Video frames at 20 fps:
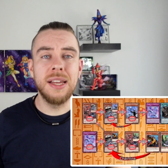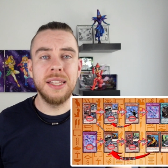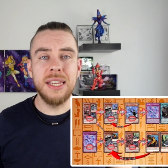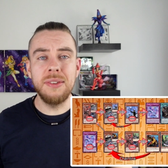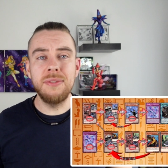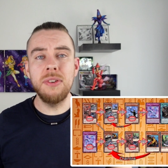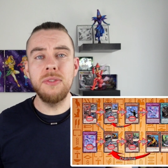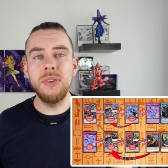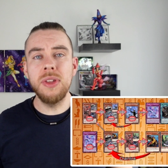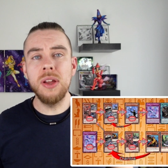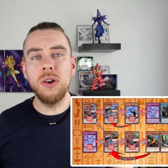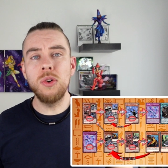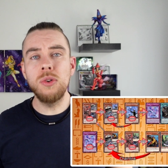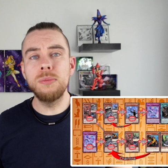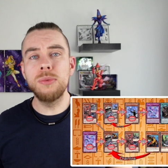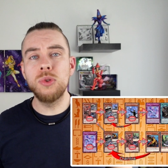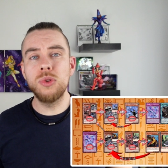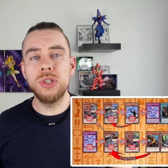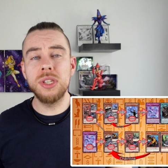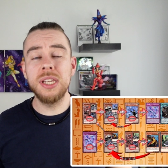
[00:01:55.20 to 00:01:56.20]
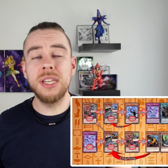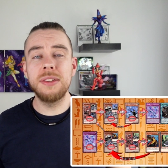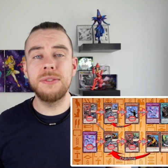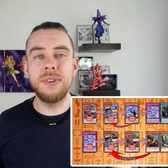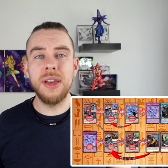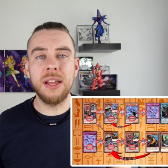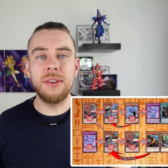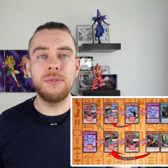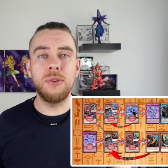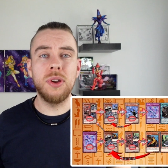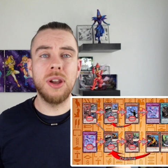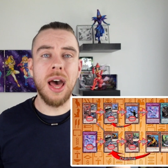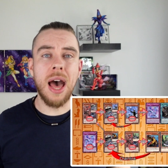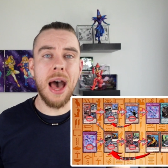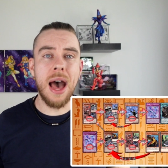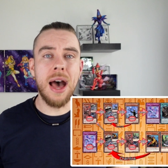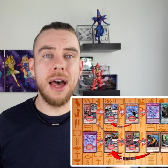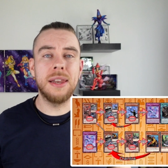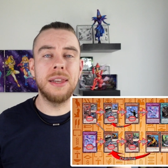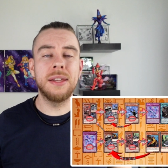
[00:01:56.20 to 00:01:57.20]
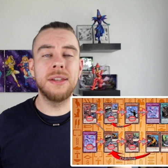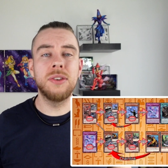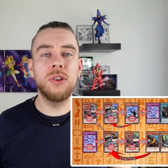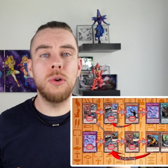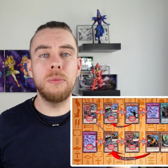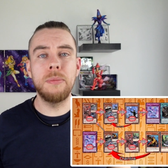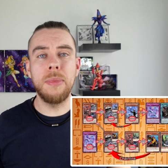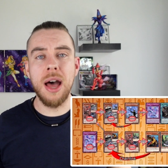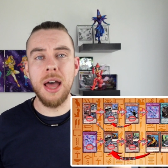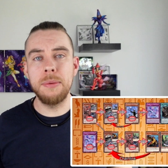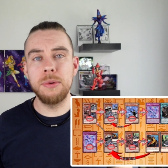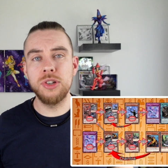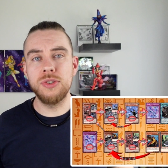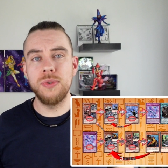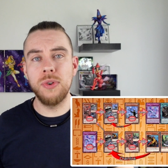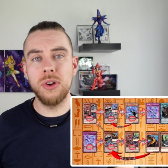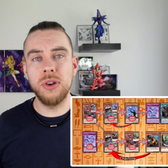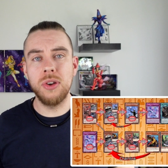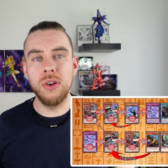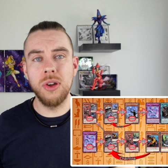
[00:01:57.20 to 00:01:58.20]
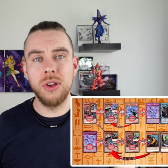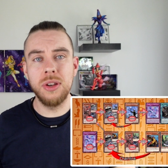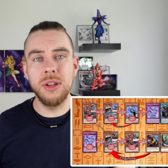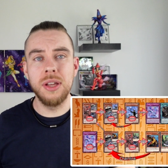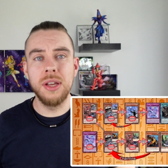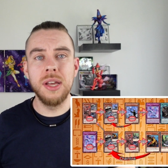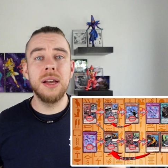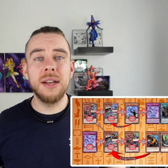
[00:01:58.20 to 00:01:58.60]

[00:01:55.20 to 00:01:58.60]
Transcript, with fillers: den wir wiederum durch den Effekt von Adlen normal beschwören können.